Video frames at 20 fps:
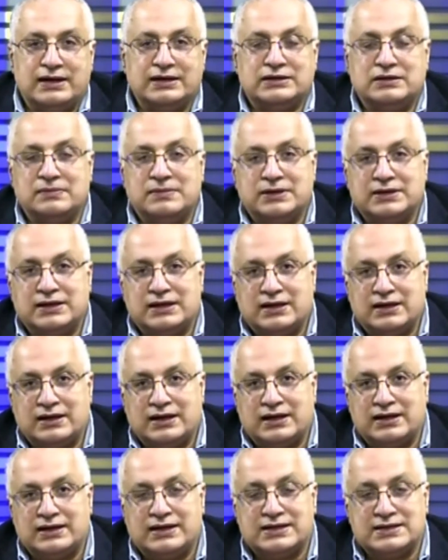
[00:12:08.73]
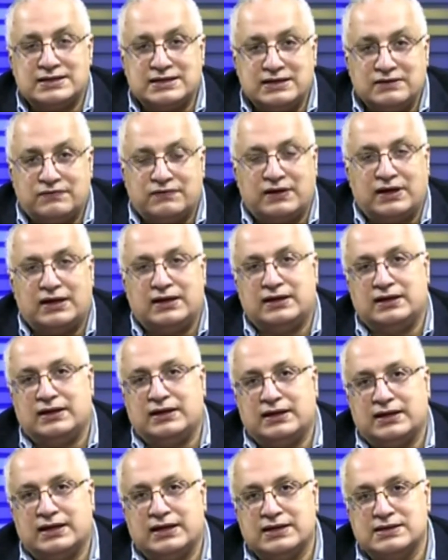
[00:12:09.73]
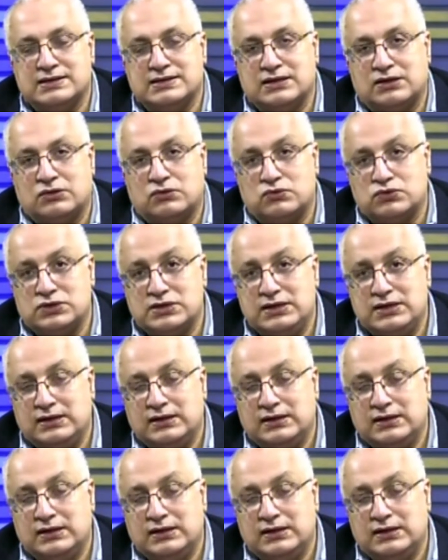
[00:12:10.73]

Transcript: اعتمادها الكثيف على الغاز الروسي